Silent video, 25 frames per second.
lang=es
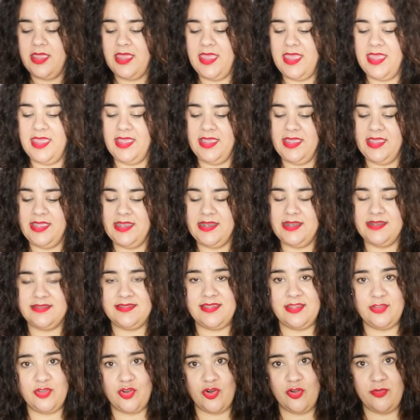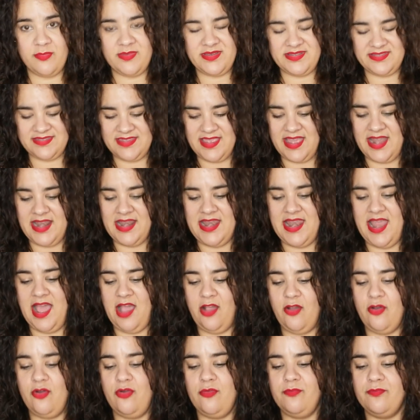en el centro comercial
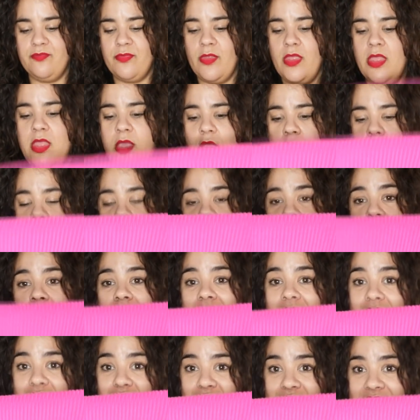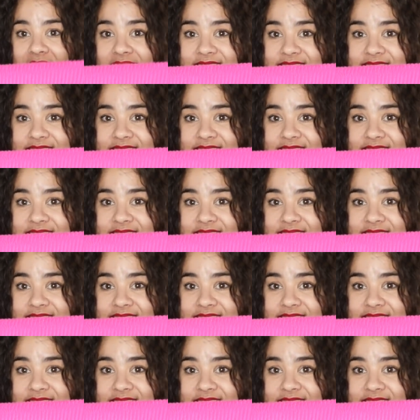Lago. Uno de ellos